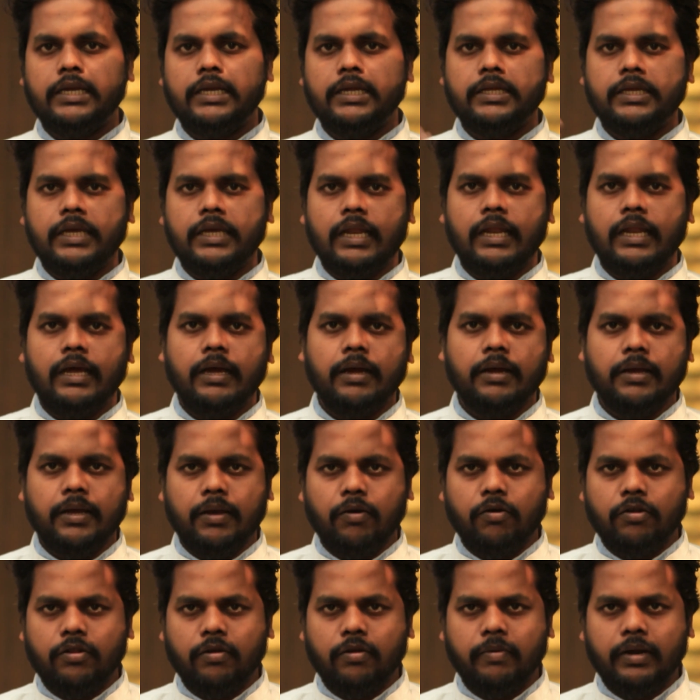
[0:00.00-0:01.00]
একটি জেলা
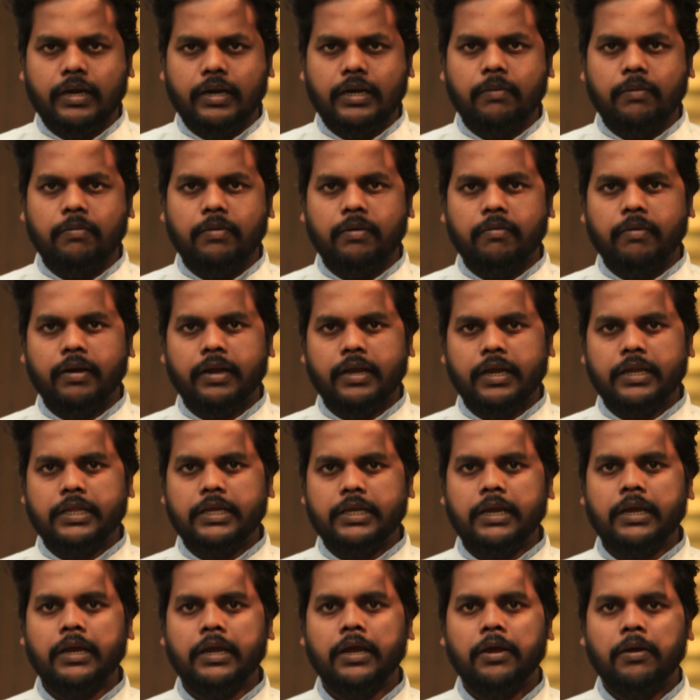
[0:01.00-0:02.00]
অথবা একটি বিভাগের
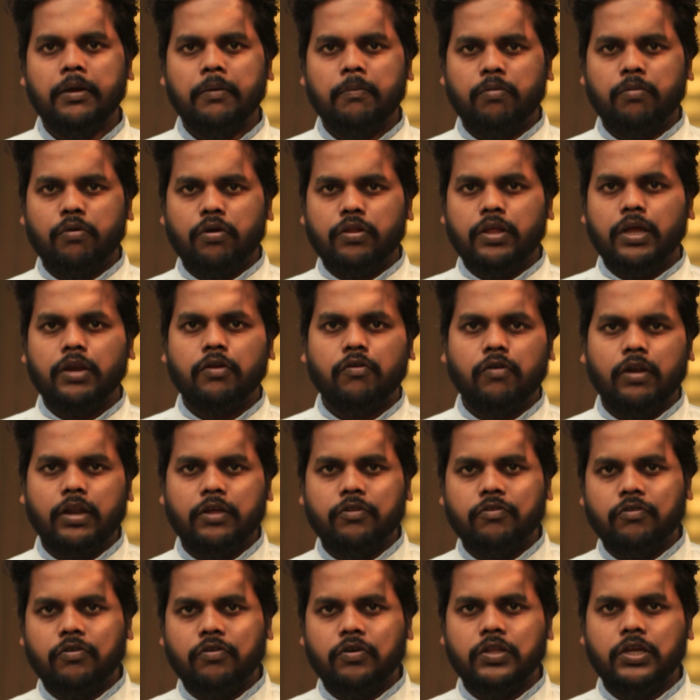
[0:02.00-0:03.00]
যে প্রধান
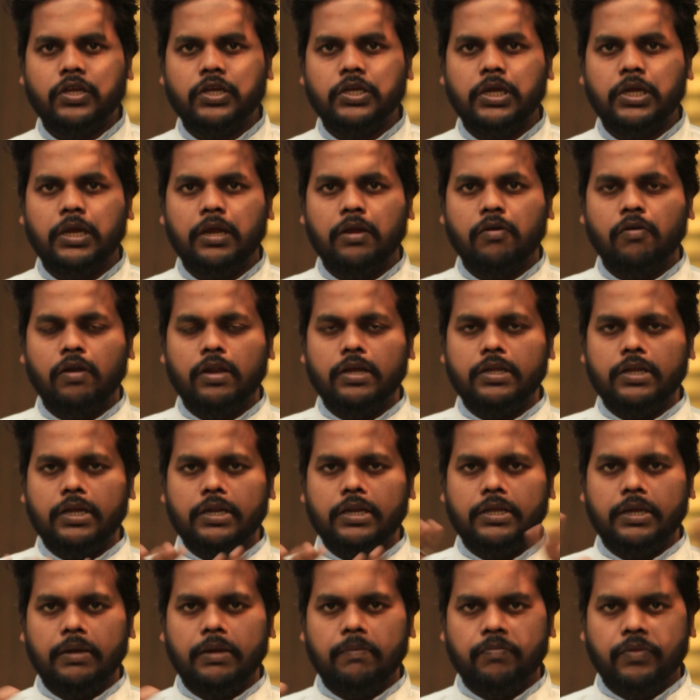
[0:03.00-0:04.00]
কলেজ রয়েছে সেই কলেজের
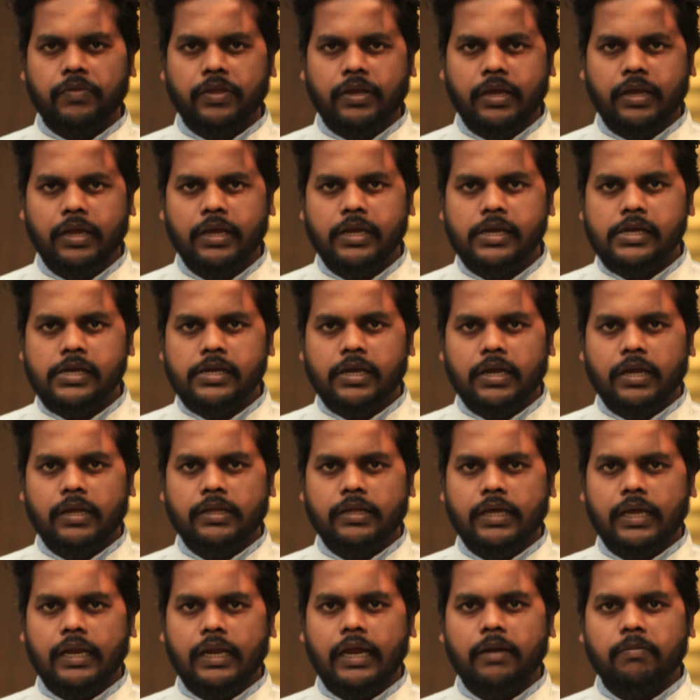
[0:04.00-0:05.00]
যে
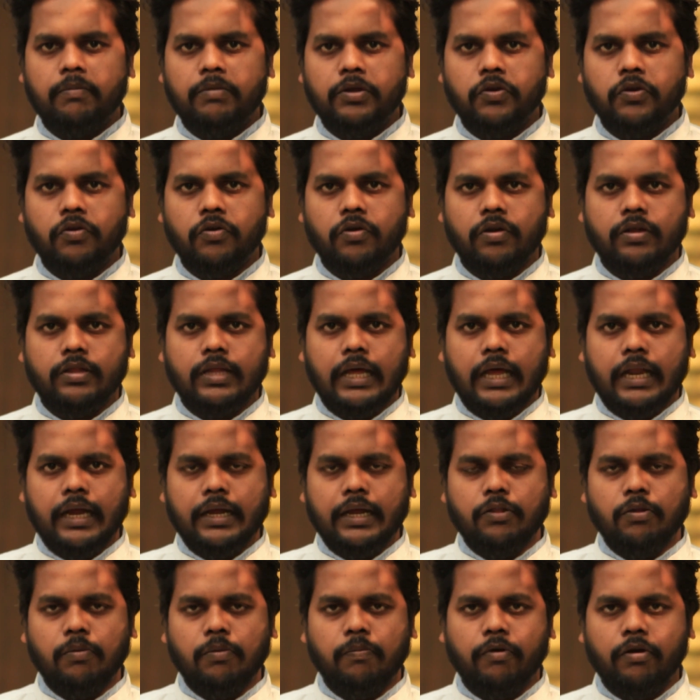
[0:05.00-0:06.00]
যারা অ্যাডমিশন করে তারা
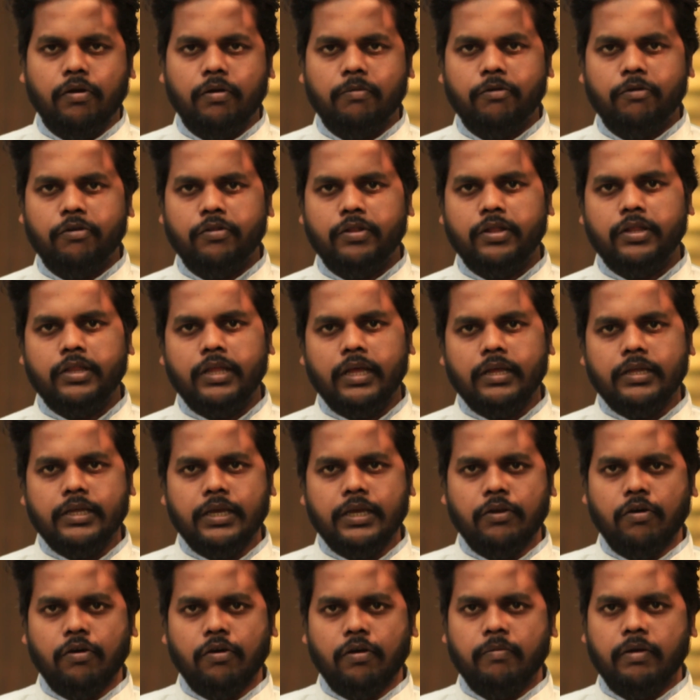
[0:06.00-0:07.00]
কিন্তু পরবর্তীতে
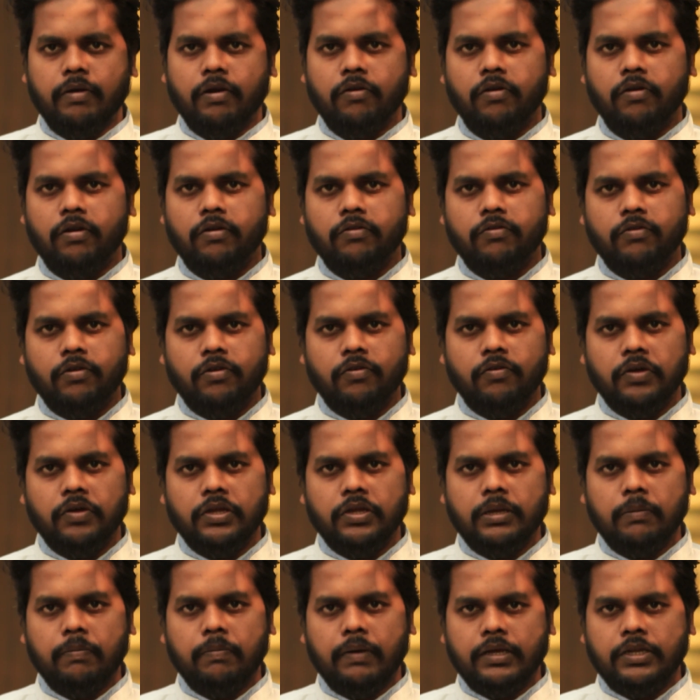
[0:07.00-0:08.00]
যে নর্মাল কলেজগুলো
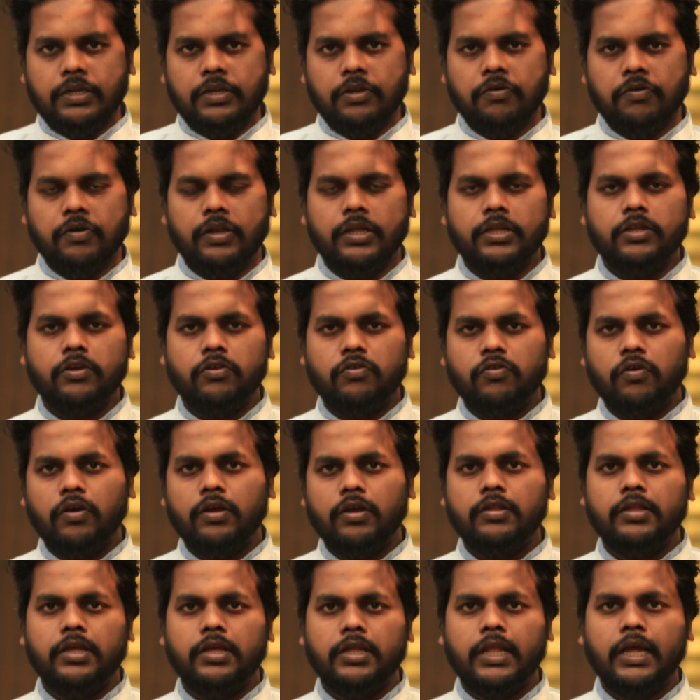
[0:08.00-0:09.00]
রয়েছে পাঁচটি কলেজে
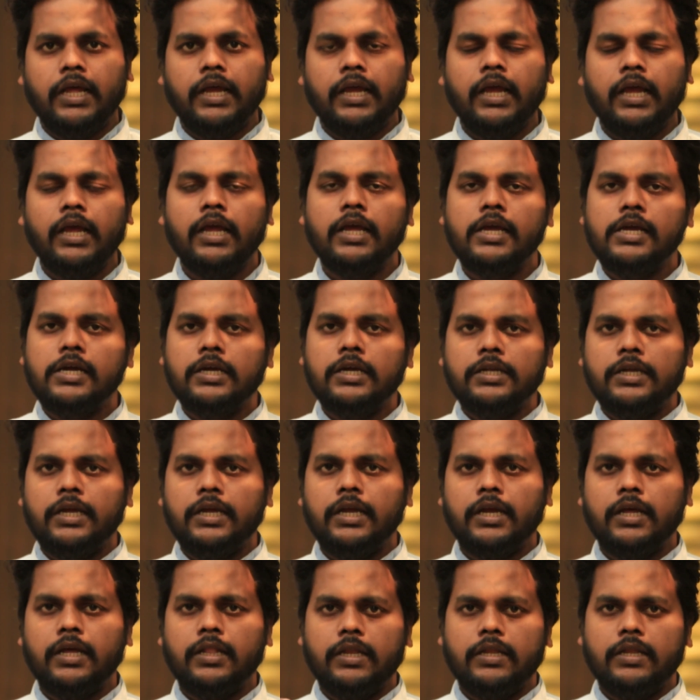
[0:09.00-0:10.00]
চয়েস দিয়ে থাকে
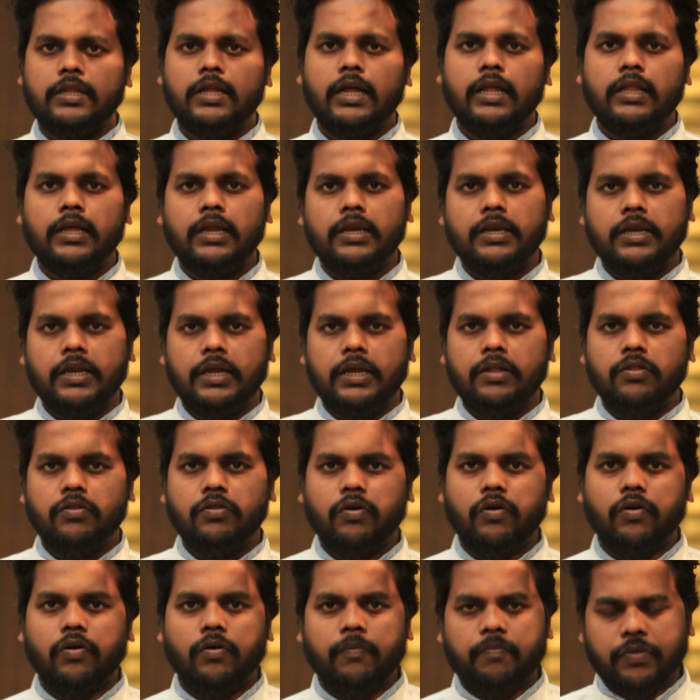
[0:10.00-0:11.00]
সেক্ষেত্রে তাদেরটি কিন্তু
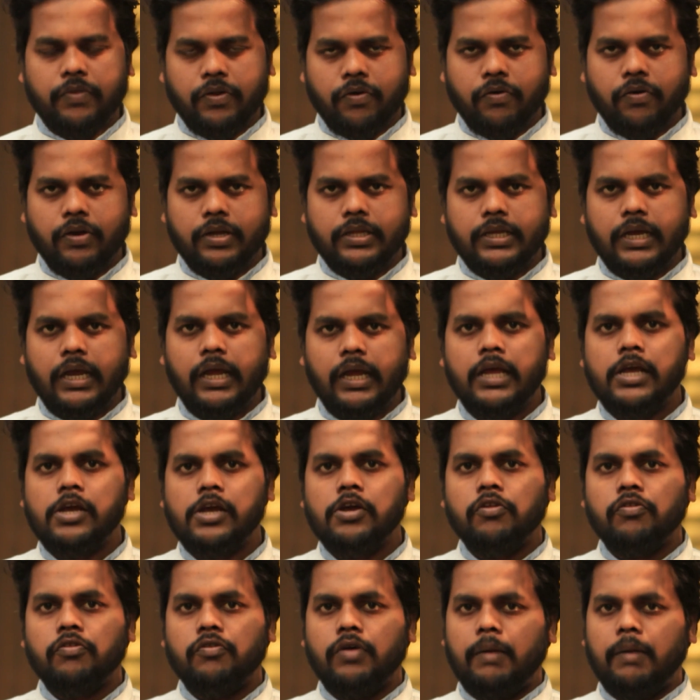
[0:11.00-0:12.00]
হয়ে যায়
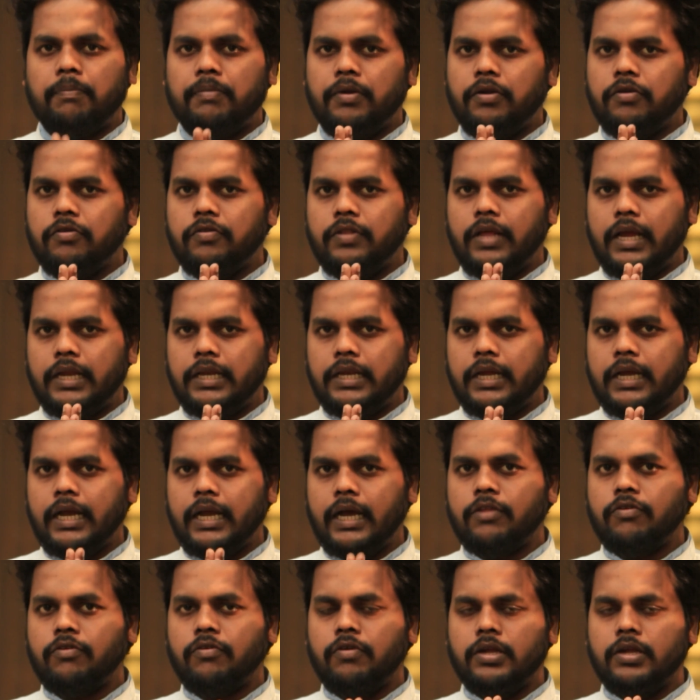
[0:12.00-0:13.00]
তো আপনারা যদি একটি
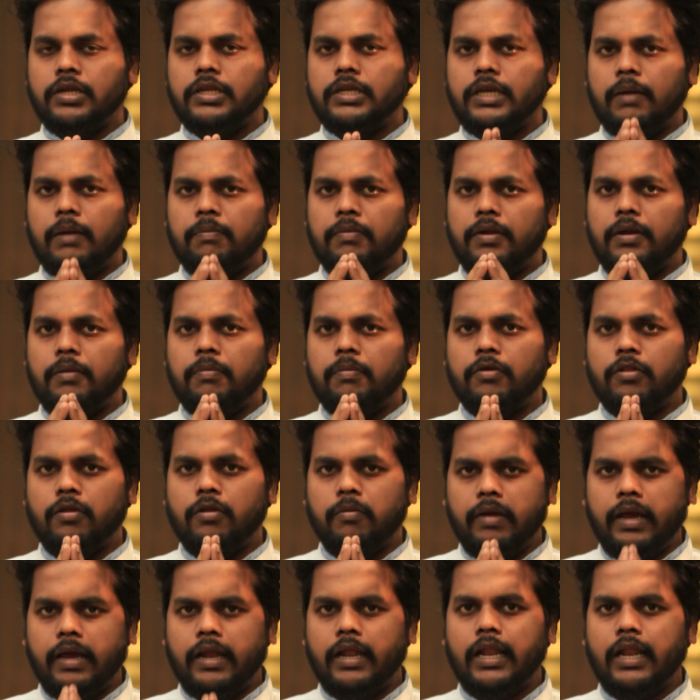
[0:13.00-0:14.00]
কাজ করেন যে আপনারা
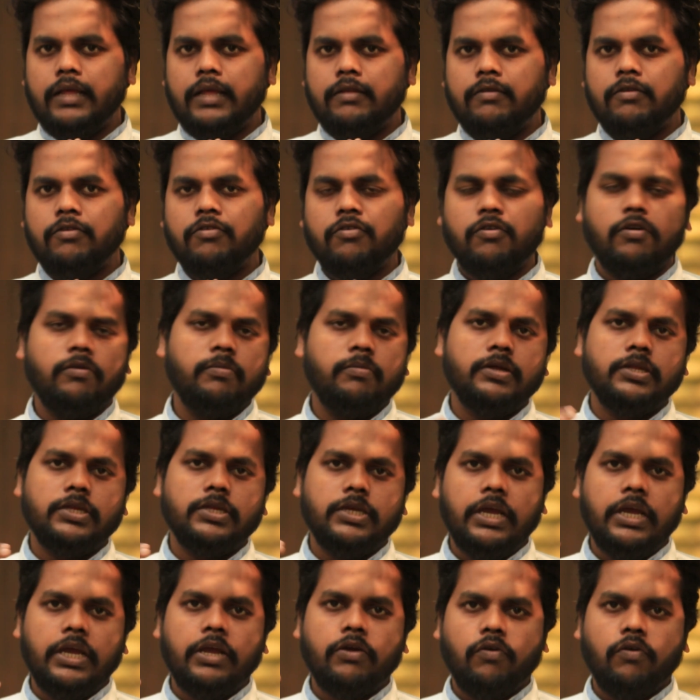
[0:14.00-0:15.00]
প্রথমে অ্যানালাইসিস করবেন
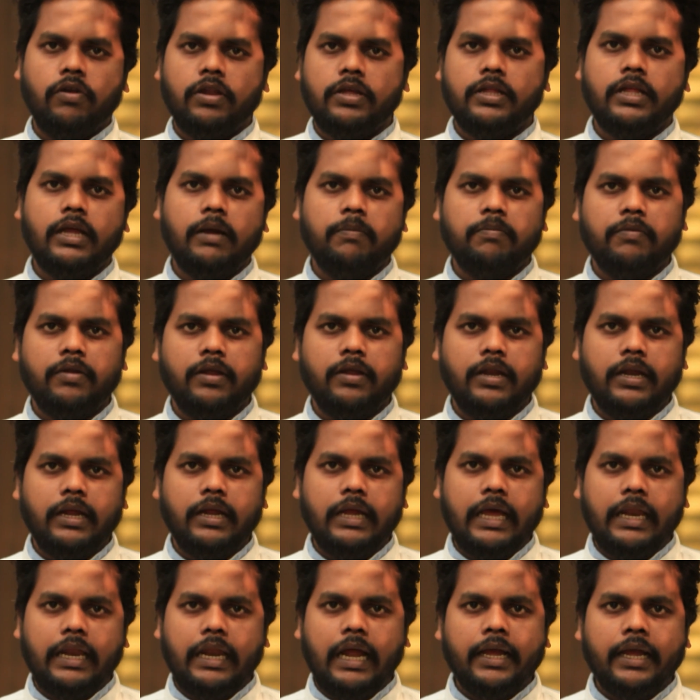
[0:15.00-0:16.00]
যে এই কলেজে আপনারা
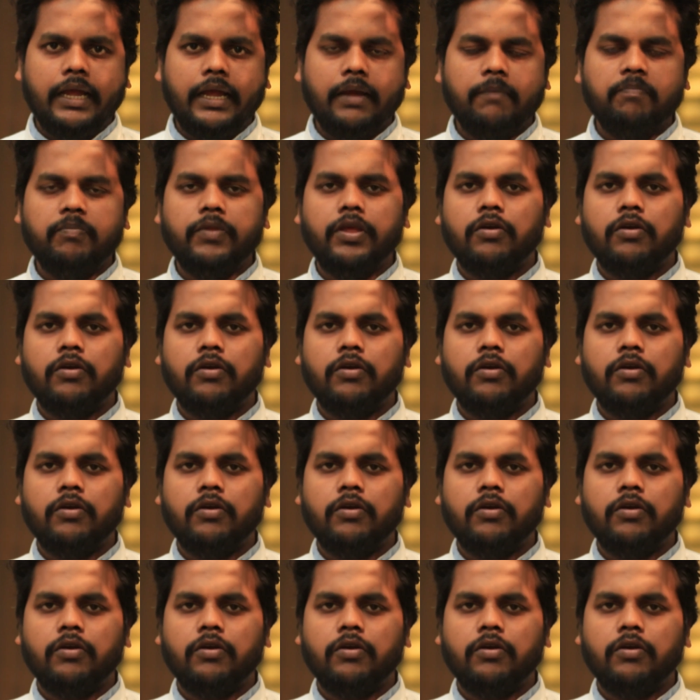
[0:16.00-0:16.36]
এর আগে